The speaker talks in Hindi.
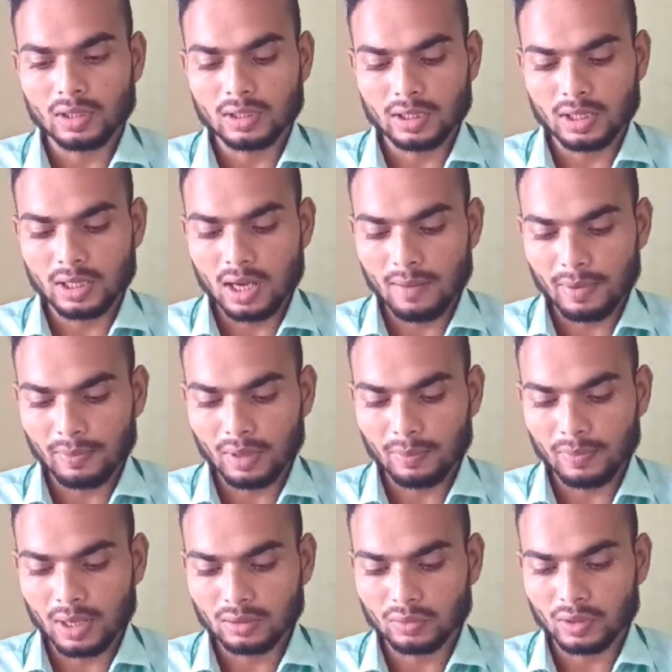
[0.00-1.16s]
जैसे ही आप अपना
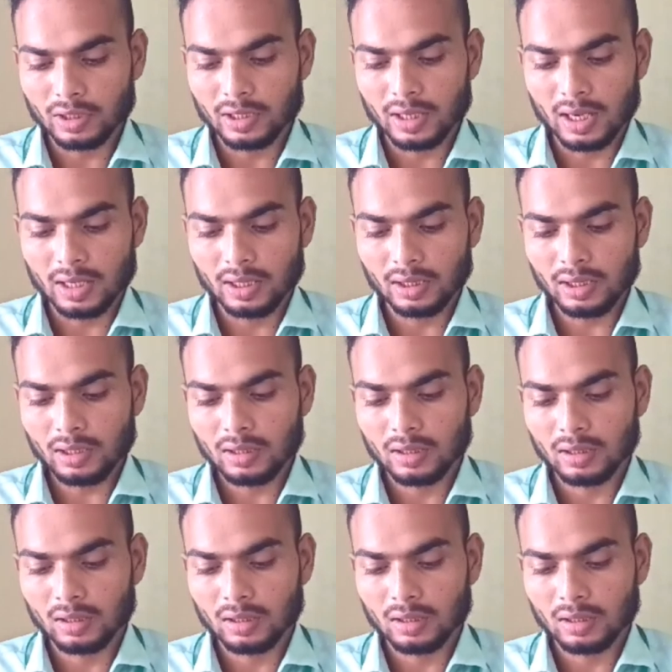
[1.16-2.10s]
पासवर्ड डालेंगे